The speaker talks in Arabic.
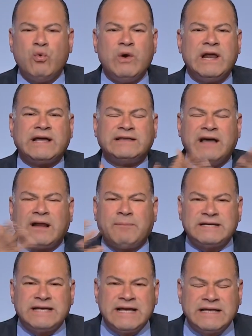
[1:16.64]
والاختيار
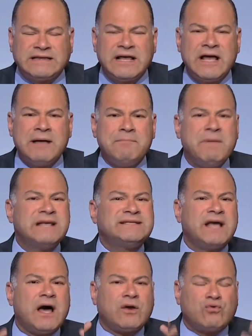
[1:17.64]
بسيط
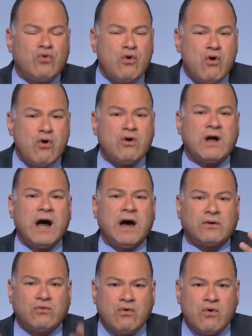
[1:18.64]
بس ارجوك
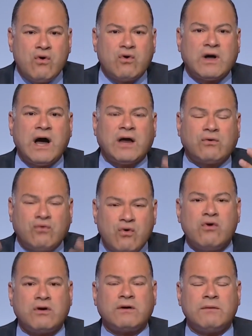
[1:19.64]
ارجوك
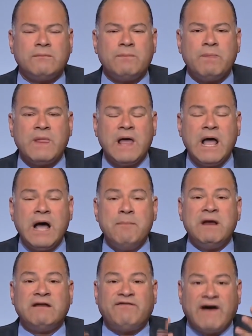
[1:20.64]
ارجوك
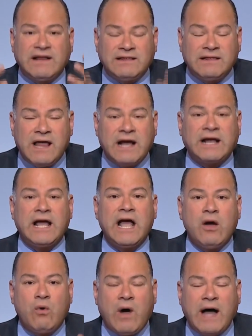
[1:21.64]
من فضلك
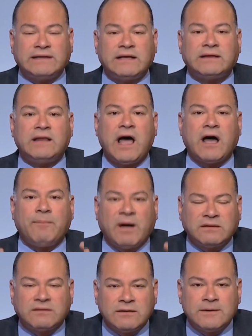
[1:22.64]
اوعى
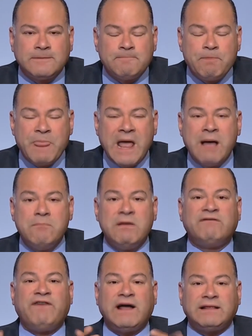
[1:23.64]
تتلخبط
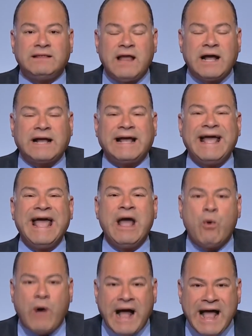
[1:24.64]
من فضلك
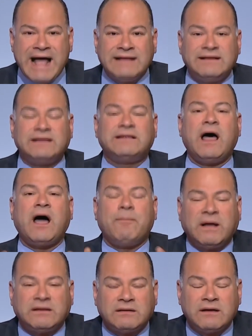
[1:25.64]
اوعى
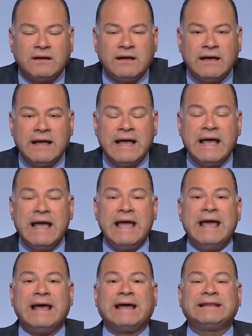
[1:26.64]
تتلخبط
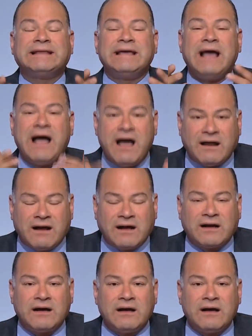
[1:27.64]
اختيارك